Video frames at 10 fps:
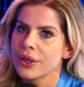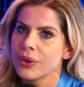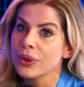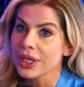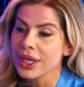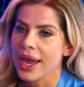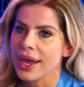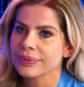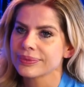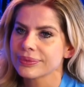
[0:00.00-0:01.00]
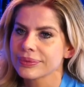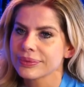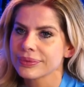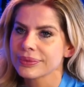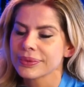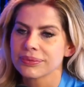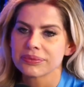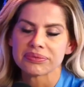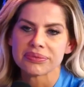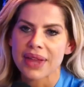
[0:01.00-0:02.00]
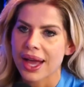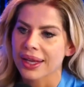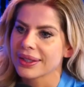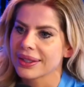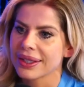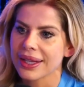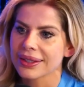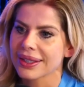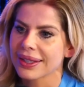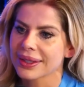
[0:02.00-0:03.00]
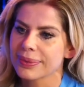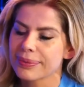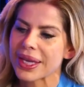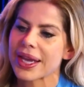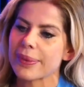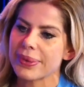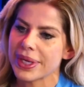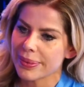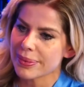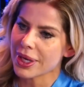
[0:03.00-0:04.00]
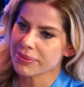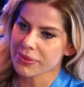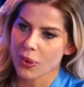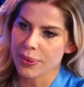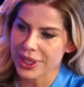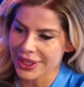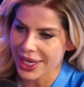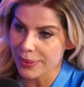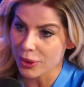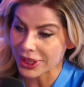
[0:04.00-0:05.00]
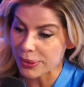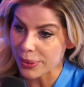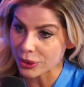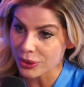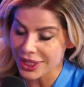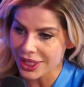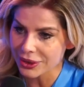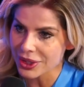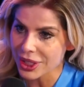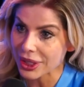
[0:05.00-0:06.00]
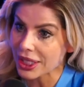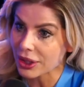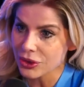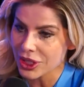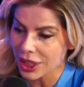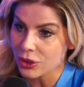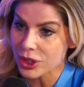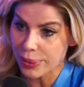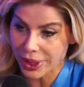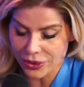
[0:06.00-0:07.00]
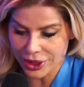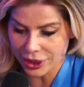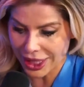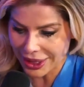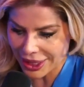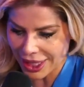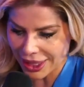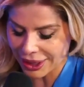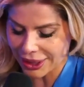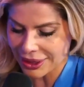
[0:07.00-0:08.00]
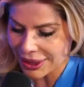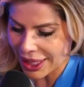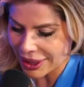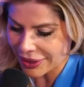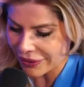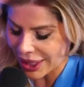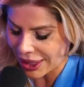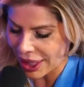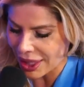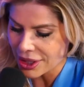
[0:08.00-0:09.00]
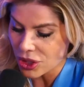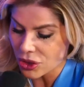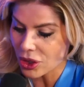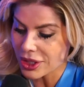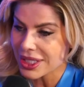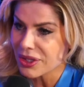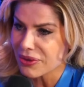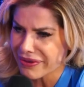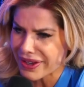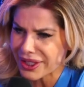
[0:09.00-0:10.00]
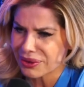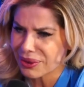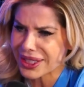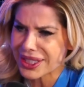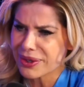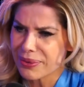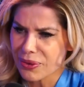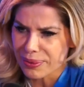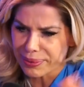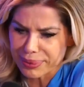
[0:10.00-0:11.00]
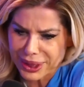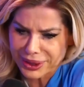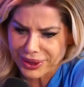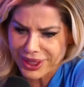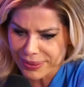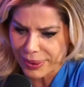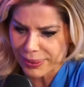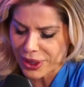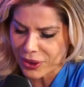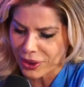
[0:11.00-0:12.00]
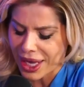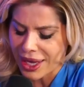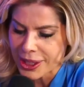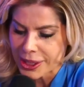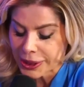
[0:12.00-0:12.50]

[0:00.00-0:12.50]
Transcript: O que é? Nada, nada, nada. Peguei a Bíblia, comecei, botei uma luzinha do celular que não tinha luz, eu peguei o celular, liguei a, lanterna, fiquei lá sozinho, um vento ali, um pano aqui para me enrolar.